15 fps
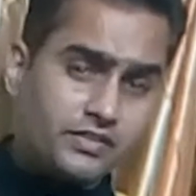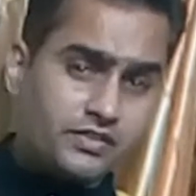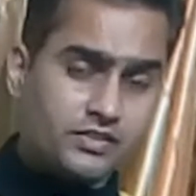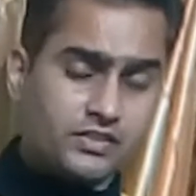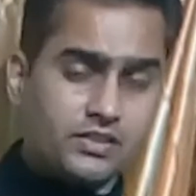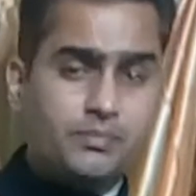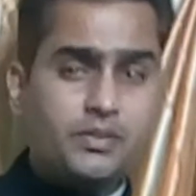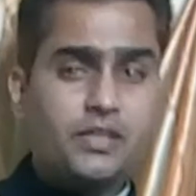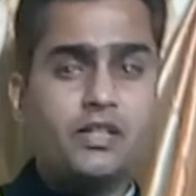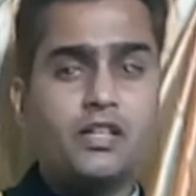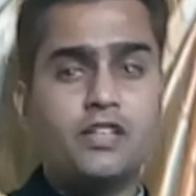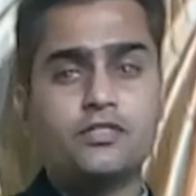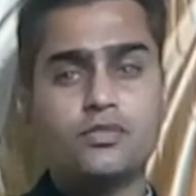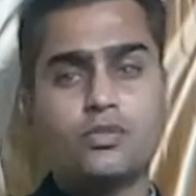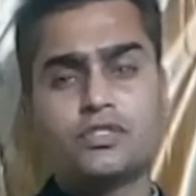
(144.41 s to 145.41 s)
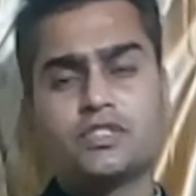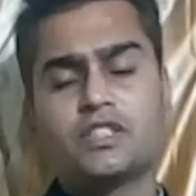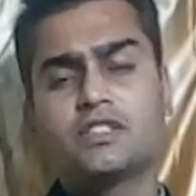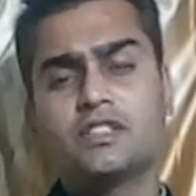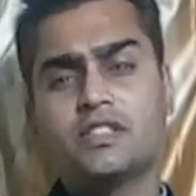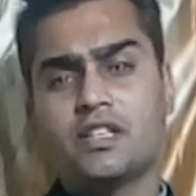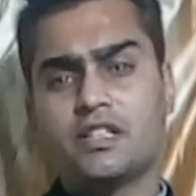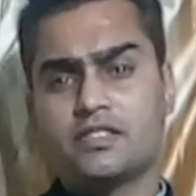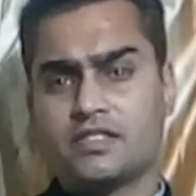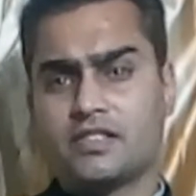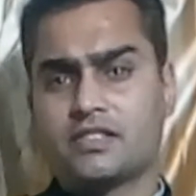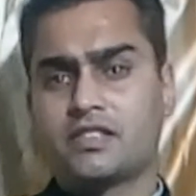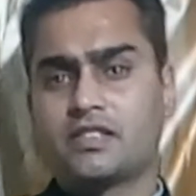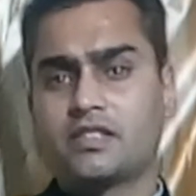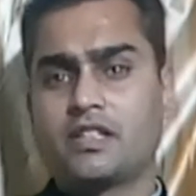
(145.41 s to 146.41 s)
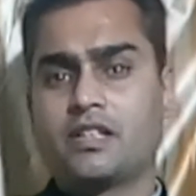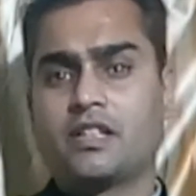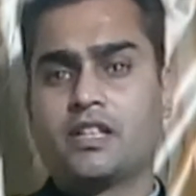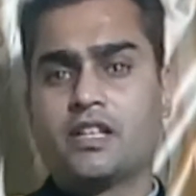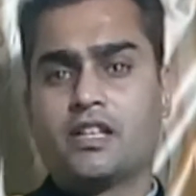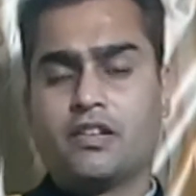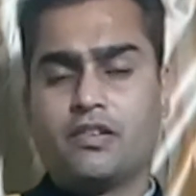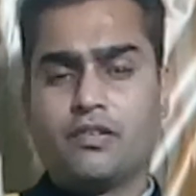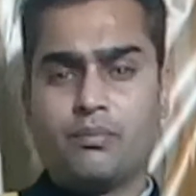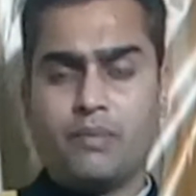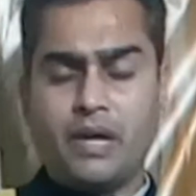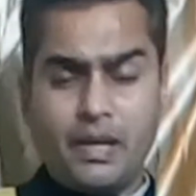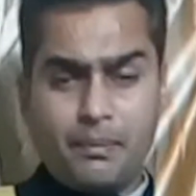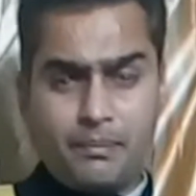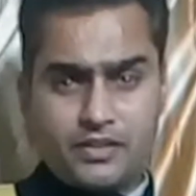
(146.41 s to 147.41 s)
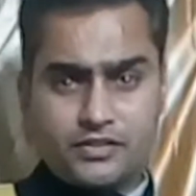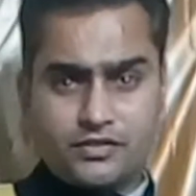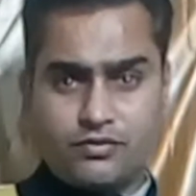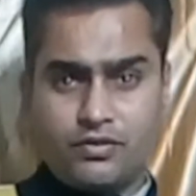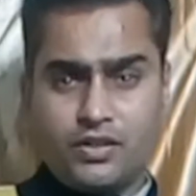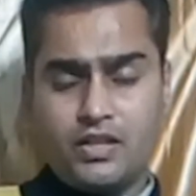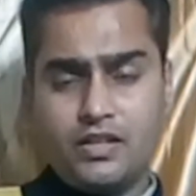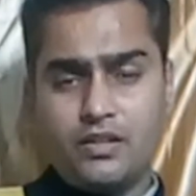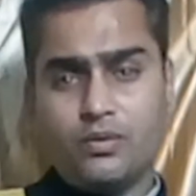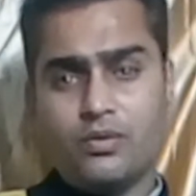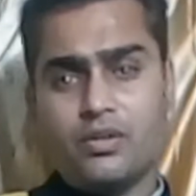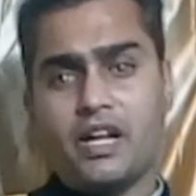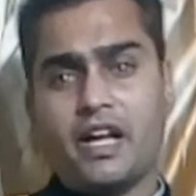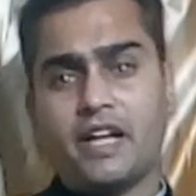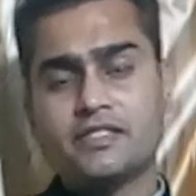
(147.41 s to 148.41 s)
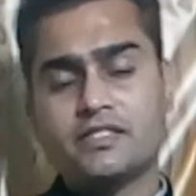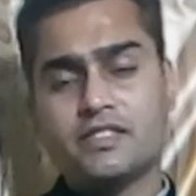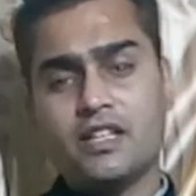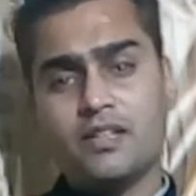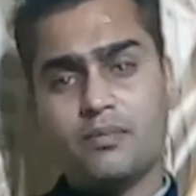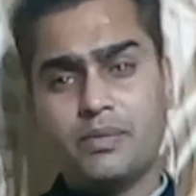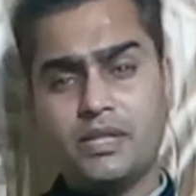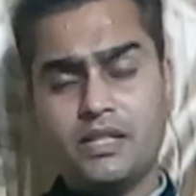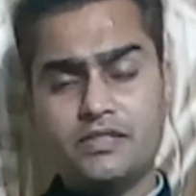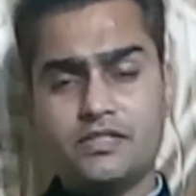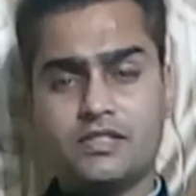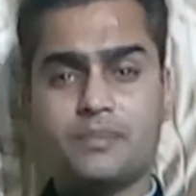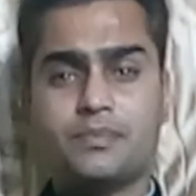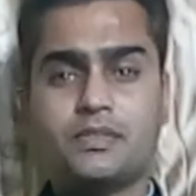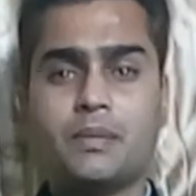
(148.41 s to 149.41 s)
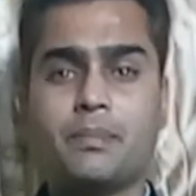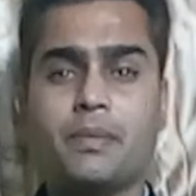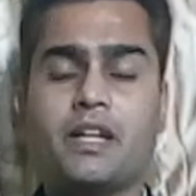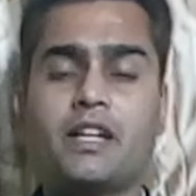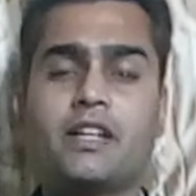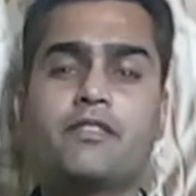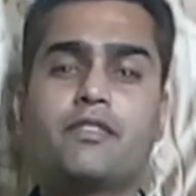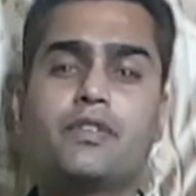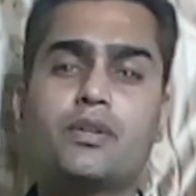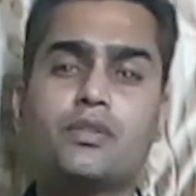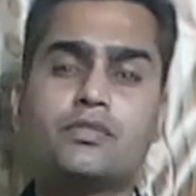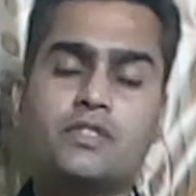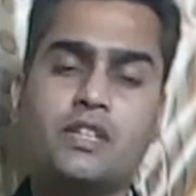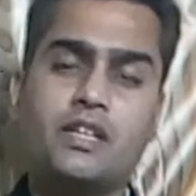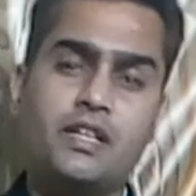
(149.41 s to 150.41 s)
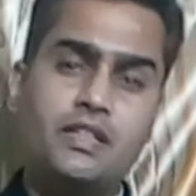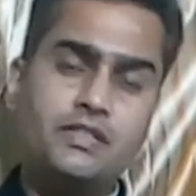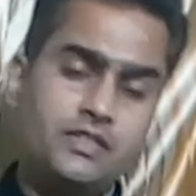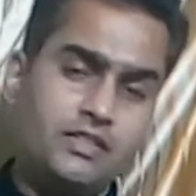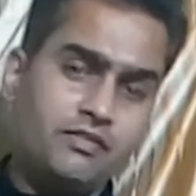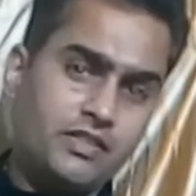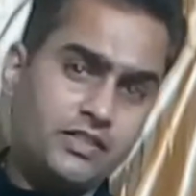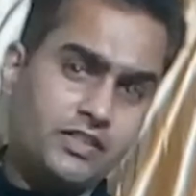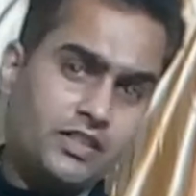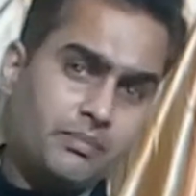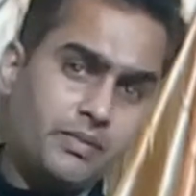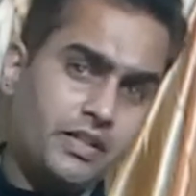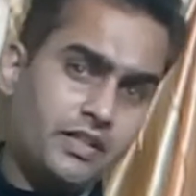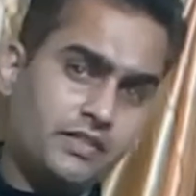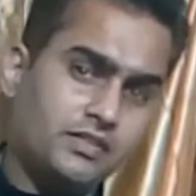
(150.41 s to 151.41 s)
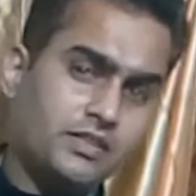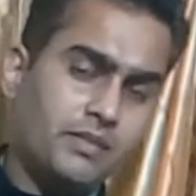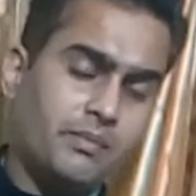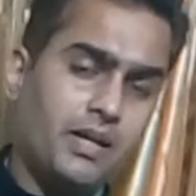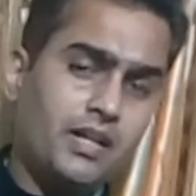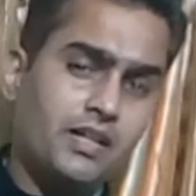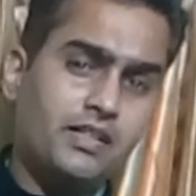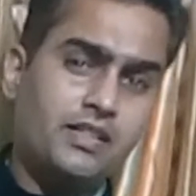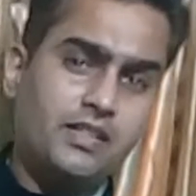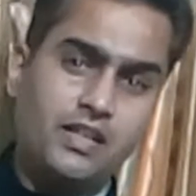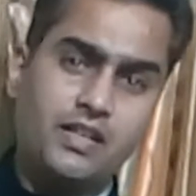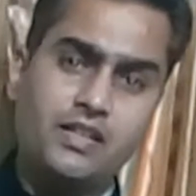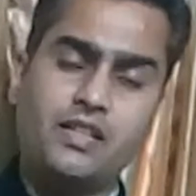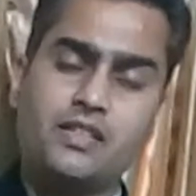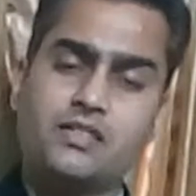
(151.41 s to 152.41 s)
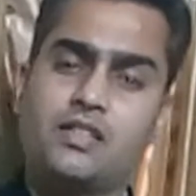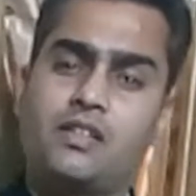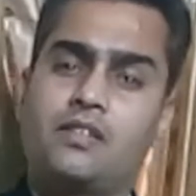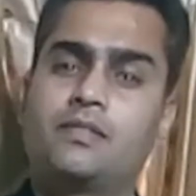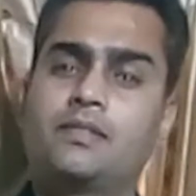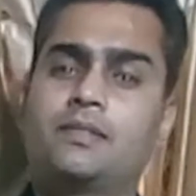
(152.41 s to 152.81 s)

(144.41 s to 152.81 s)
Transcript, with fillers: सिस्टम के कलर्स को चेंज कर सकते थे एम एस वर्ड और एक्सेल भी सबसे पहले विंडोज़ के इसी वर्जन में इस्तेमाल किया गया था